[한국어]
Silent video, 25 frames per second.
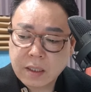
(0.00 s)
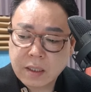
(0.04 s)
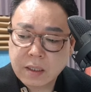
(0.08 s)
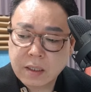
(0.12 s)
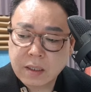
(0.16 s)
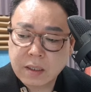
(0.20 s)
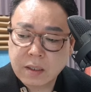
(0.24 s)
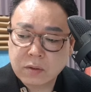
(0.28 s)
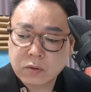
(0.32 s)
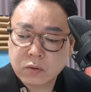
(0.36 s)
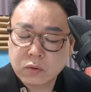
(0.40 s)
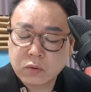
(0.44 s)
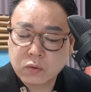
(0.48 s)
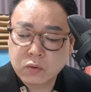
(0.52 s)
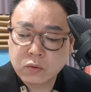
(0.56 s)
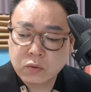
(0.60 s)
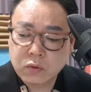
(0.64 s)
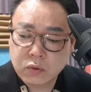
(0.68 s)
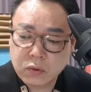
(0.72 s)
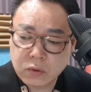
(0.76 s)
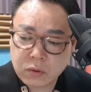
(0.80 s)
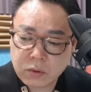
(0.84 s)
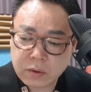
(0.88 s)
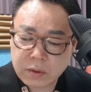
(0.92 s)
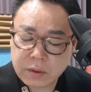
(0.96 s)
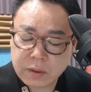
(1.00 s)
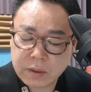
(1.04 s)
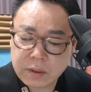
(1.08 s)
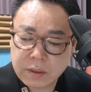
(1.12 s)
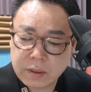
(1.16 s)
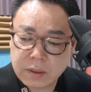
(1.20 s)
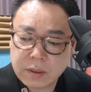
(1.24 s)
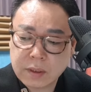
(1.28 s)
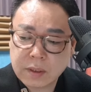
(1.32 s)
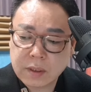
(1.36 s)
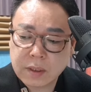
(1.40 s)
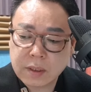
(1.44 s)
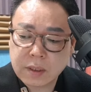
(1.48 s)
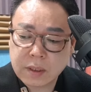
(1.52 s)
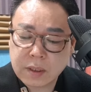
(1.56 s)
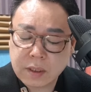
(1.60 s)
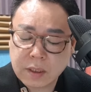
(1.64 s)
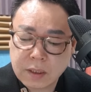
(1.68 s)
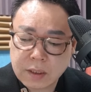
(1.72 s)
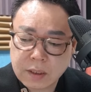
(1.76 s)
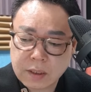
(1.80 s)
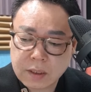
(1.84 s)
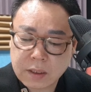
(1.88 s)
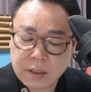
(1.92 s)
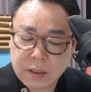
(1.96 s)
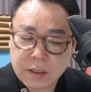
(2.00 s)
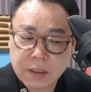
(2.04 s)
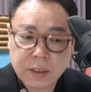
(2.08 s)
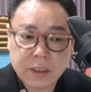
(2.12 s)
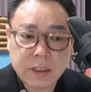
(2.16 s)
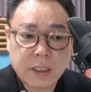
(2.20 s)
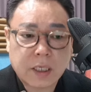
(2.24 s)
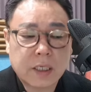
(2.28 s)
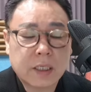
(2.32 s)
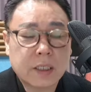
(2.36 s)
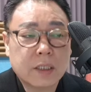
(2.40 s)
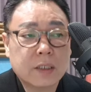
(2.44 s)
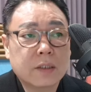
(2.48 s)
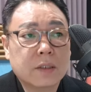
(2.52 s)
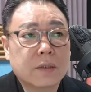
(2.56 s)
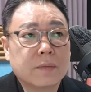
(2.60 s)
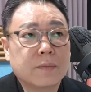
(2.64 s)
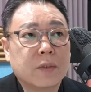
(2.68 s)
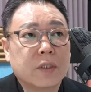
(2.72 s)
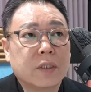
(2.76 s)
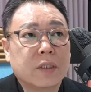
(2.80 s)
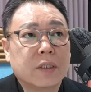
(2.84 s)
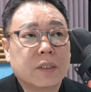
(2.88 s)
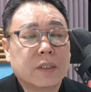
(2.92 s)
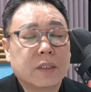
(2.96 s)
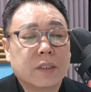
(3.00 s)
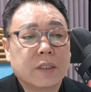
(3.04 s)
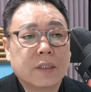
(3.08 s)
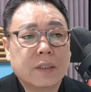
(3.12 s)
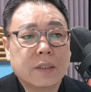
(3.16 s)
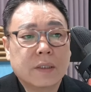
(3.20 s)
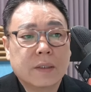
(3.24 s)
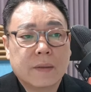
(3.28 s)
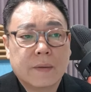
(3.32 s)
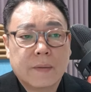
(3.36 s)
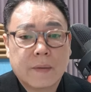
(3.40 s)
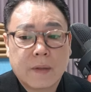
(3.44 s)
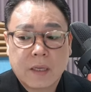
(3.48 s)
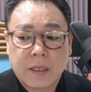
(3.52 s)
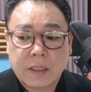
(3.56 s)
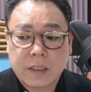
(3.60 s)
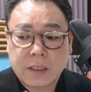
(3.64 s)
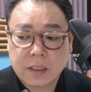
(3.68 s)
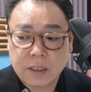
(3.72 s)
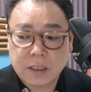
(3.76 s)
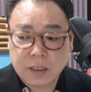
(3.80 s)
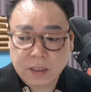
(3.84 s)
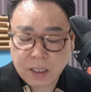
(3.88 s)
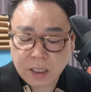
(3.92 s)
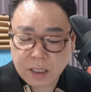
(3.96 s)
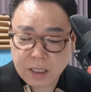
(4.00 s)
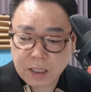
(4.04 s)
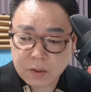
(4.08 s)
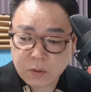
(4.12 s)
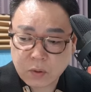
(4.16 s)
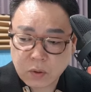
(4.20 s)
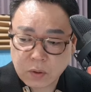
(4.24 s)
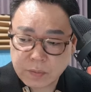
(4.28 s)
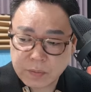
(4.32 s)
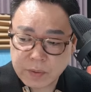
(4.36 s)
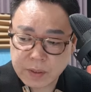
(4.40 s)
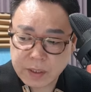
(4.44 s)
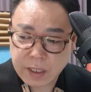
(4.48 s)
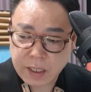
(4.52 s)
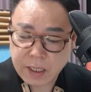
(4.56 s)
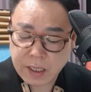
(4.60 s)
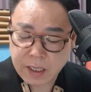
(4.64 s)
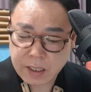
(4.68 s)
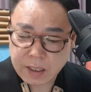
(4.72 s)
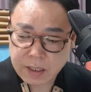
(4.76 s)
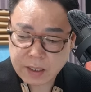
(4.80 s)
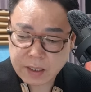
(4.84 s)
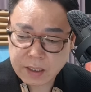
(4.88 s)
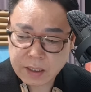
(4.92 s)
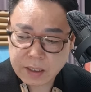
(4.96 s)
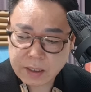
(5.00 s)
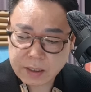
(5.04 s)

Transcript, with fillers: 어, dut, t 자 이런 음들은 스타카토입니다.